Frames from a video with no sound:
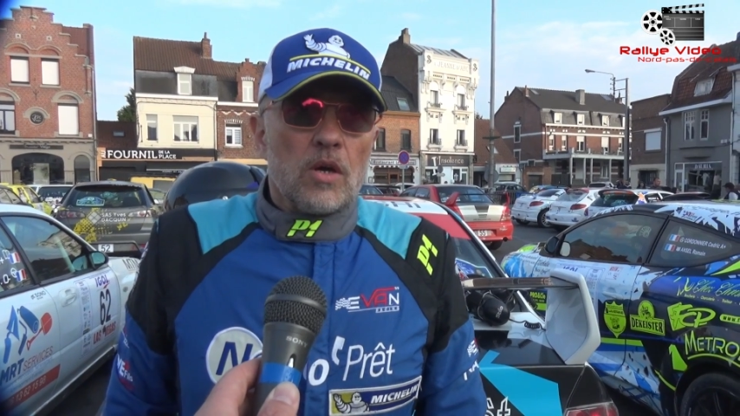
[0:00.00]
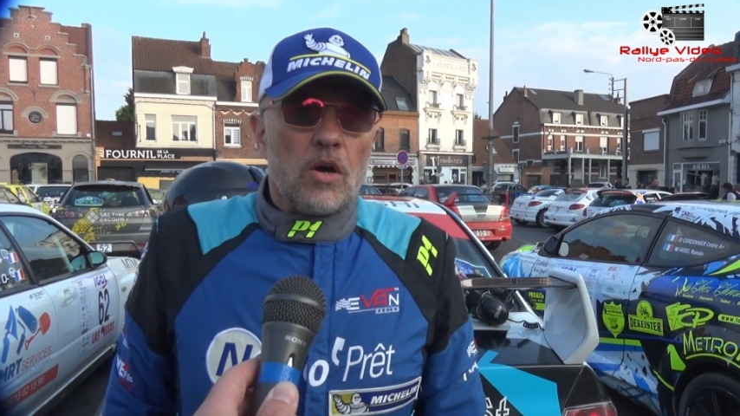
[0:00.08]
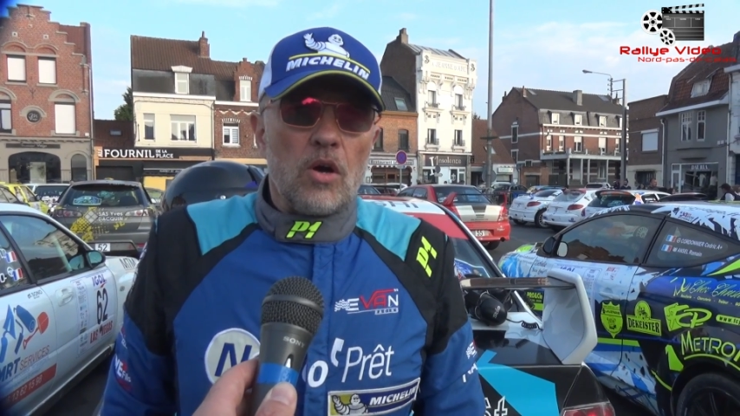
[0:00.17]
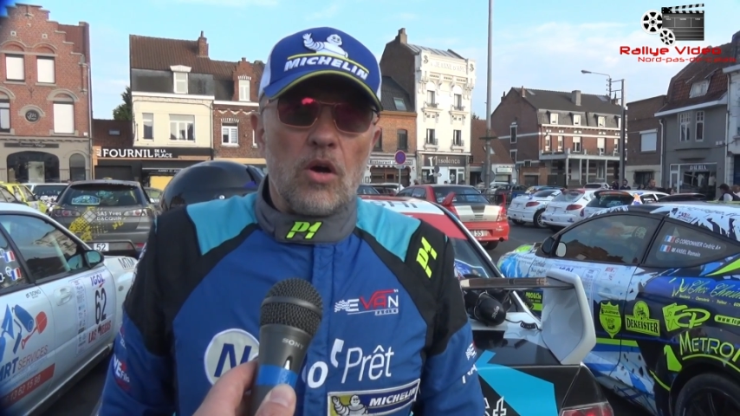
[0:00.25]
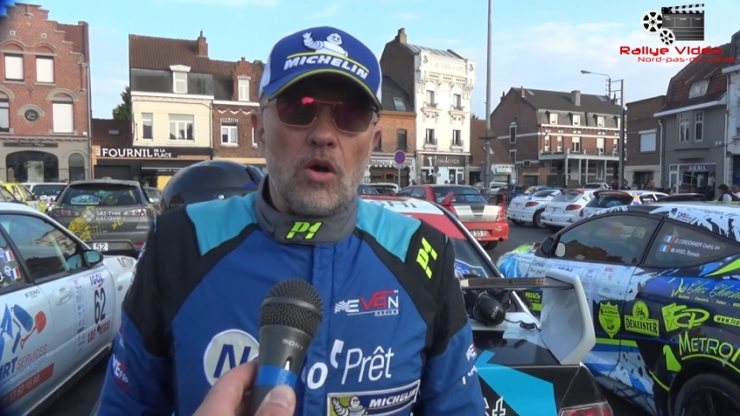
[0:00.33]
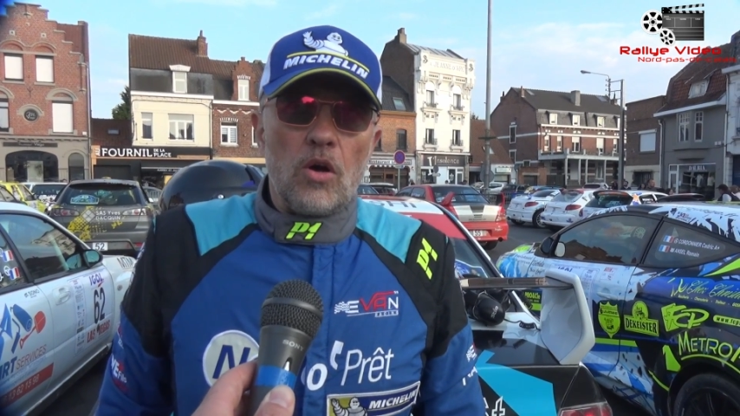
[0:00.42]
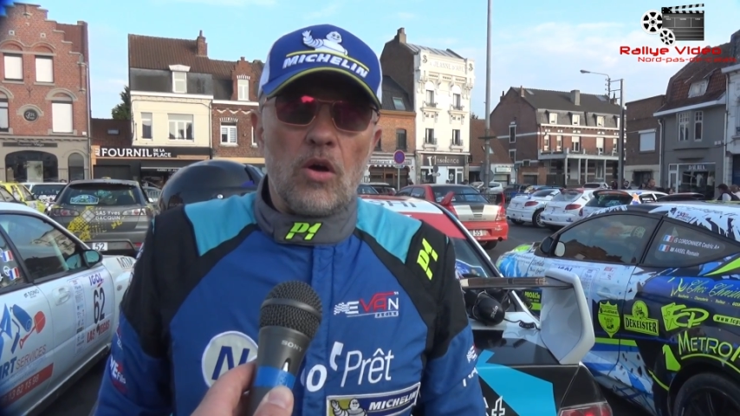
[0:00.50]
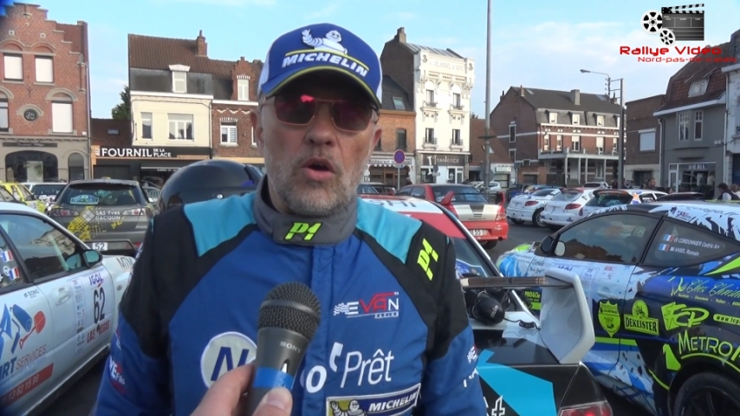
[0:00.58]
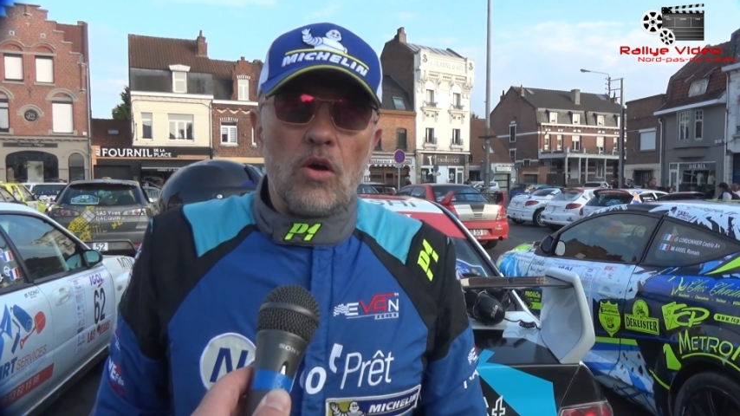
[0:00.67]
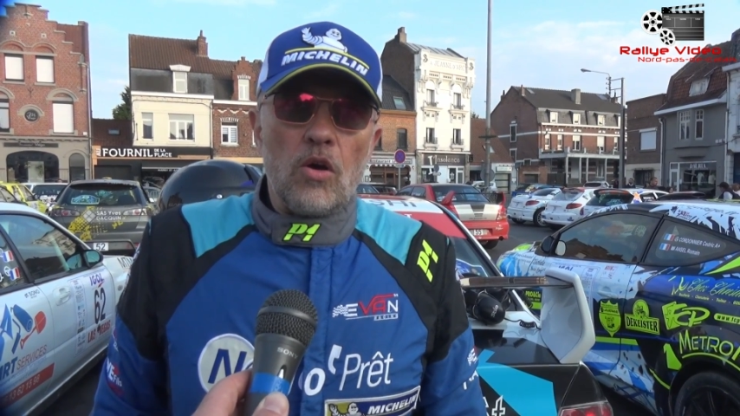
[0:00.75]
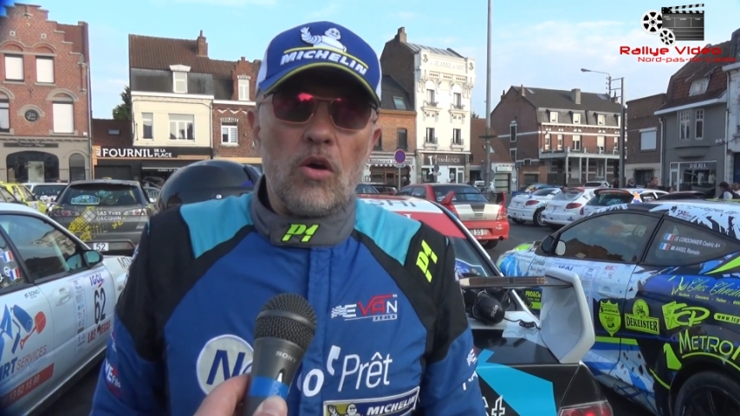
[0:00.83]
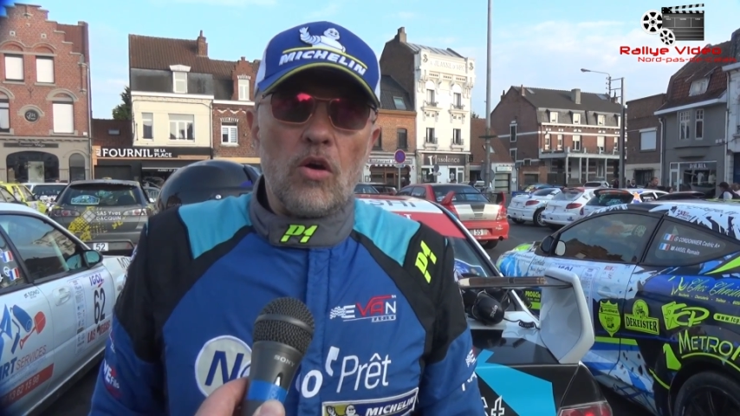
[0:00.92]

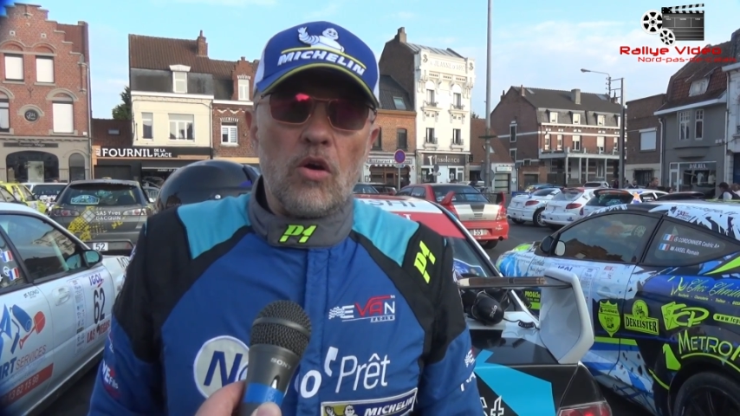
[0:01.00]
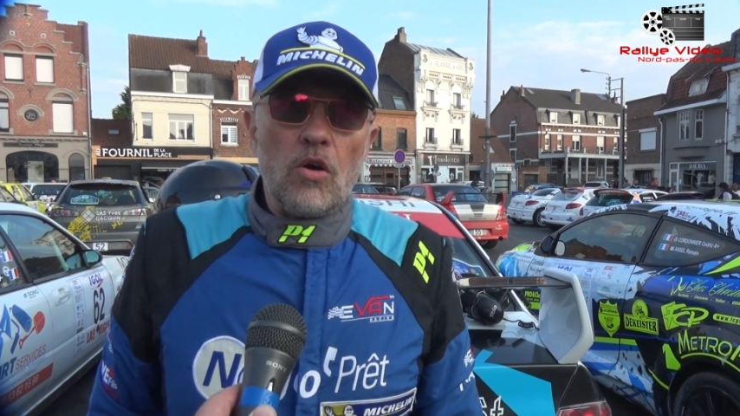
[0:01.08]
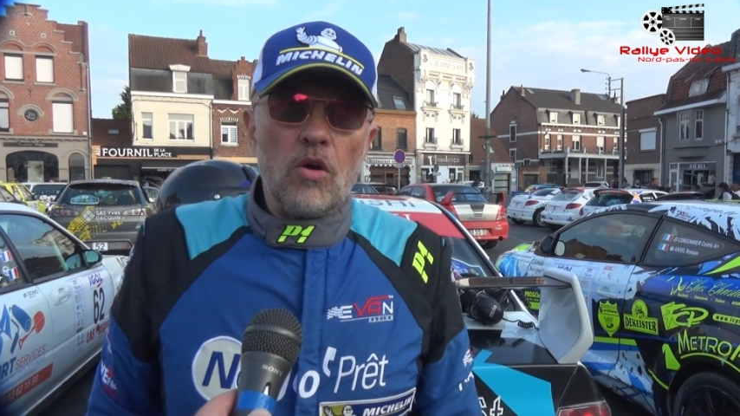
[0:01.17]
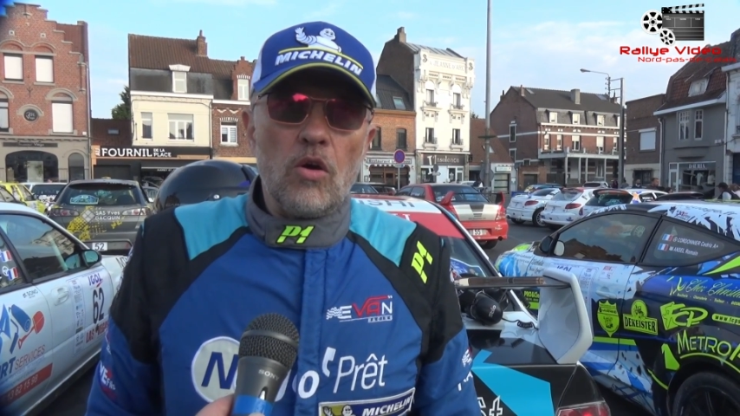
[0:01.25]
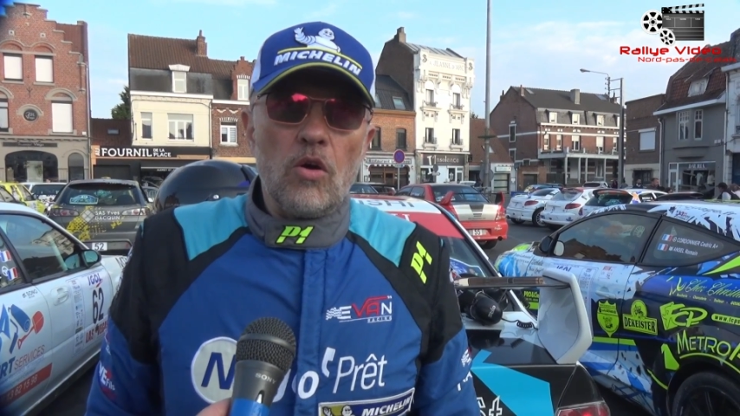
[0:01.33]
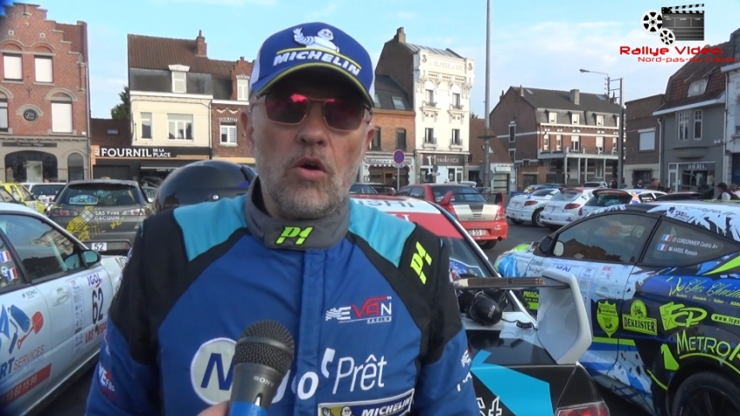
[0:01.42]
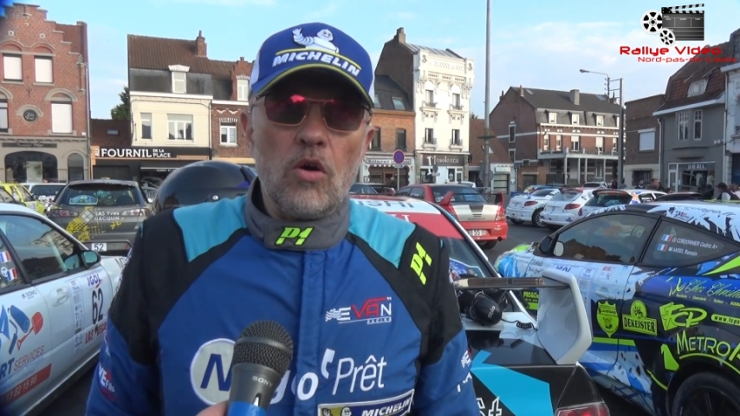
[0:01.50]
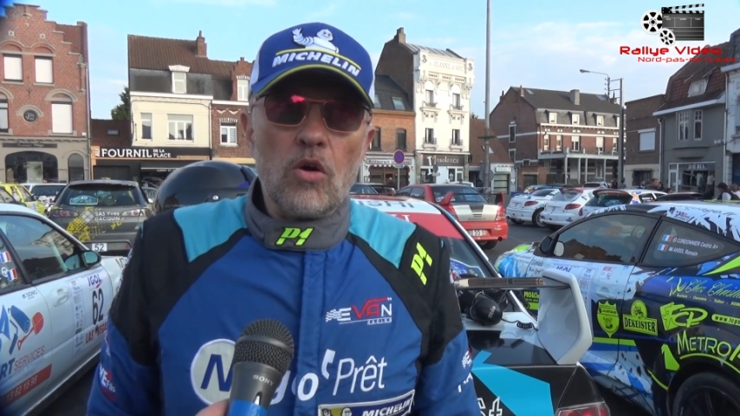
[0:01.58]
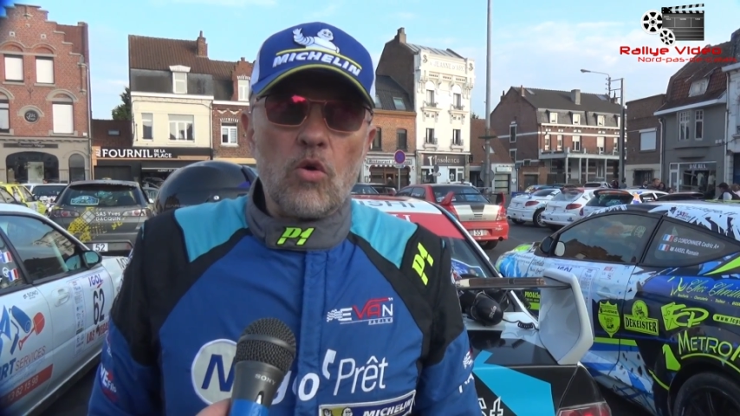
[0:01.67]
Euh,